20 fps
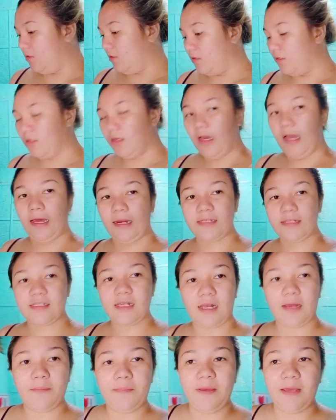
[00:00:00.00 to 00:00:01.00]
para sa
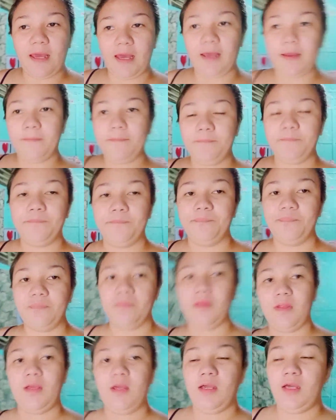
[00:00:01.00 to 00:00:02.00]
kabihan,
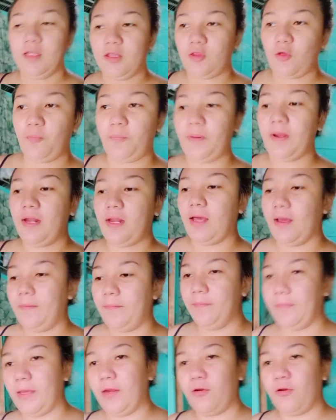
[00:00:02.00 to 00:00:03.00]
ito pala
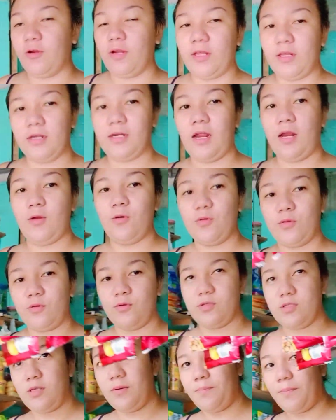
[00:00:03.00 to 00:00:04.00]
meron na ang naluto
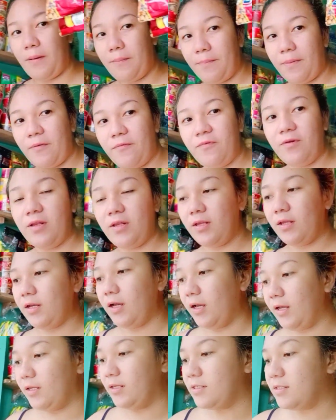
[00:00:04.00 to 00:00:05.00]
si Papa Bean
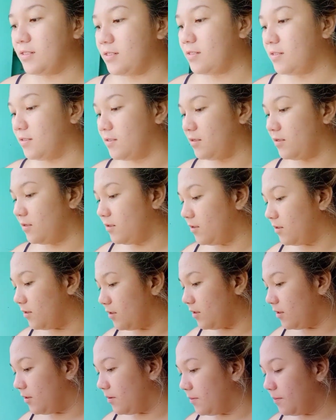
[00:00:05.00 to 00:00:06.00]
guys.
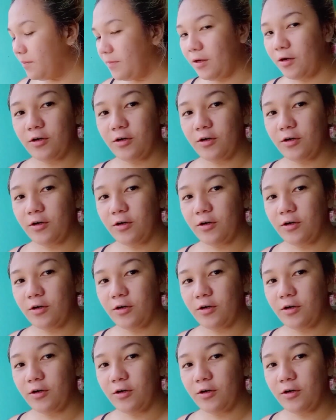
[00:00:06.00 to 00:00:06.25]
Meron na